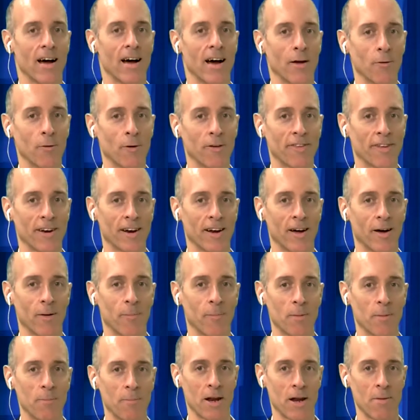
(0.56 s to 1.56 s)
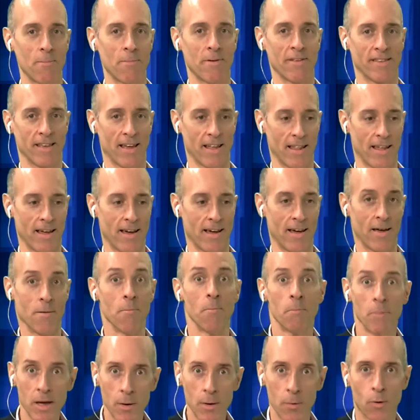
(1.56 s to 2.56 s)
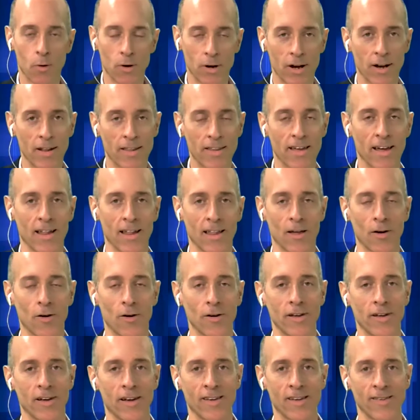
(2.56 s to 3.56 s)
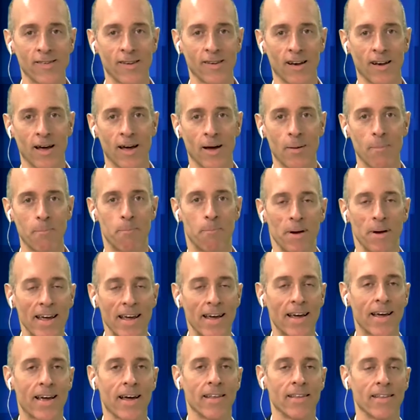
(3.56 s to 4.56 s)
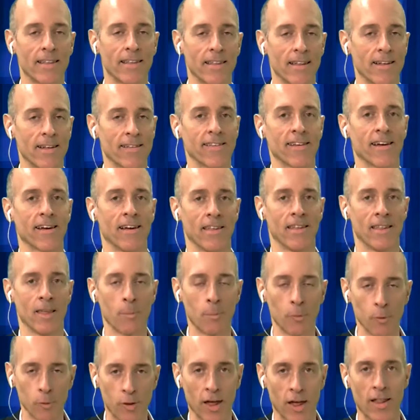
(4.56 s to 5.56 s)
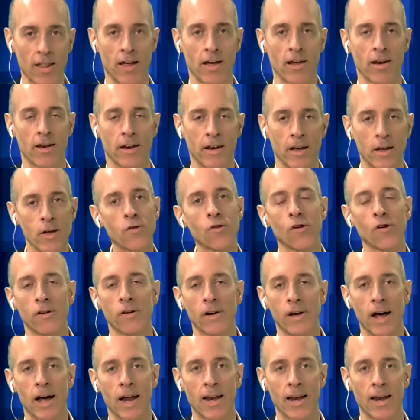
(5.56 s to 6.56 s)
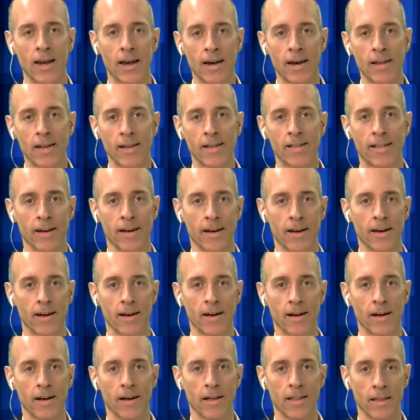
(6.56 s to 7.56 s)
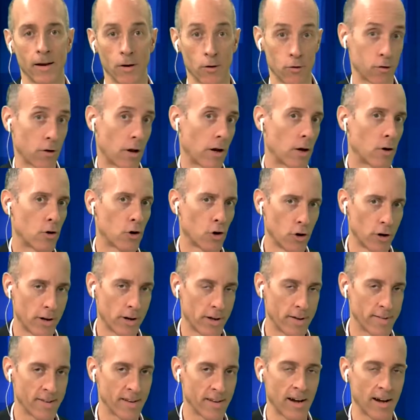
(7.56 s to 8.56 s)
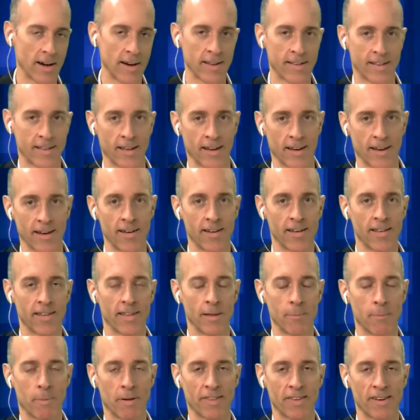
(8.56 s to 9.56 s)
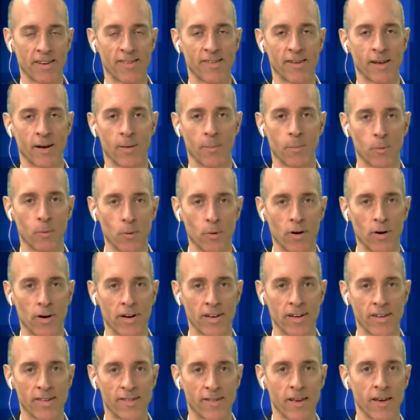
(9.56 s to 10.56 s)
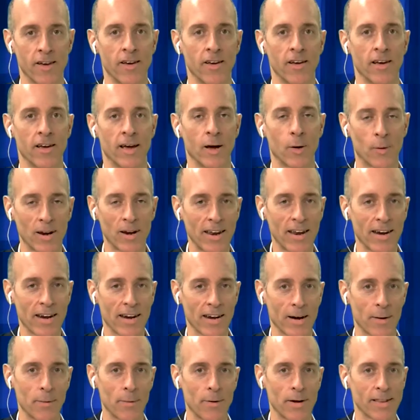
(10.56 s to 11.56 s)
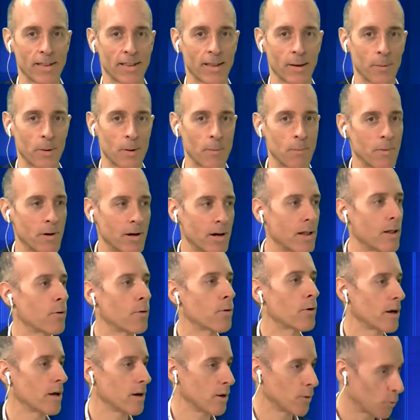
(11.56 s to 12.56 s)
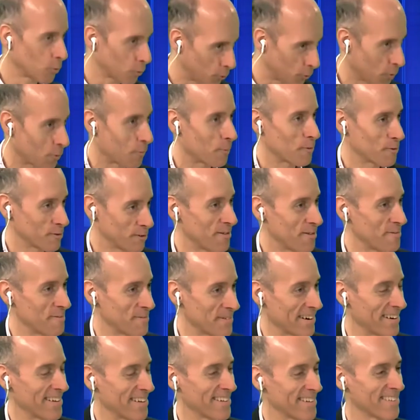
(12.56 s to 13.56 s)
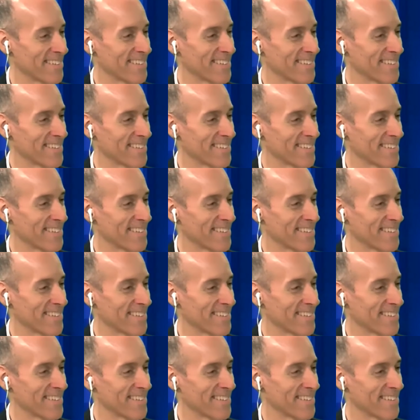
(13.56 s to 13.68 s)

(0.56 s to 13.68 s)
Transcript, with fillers: A nuestra primera invitada en vivo en el día de hoy es la precandidata a diputada nacional en la lista de los halcones, en la lista de Patricia Bullrich. Eugenia Roberta, bienvenida Eugenia, un gusto como siempre. ¿eh?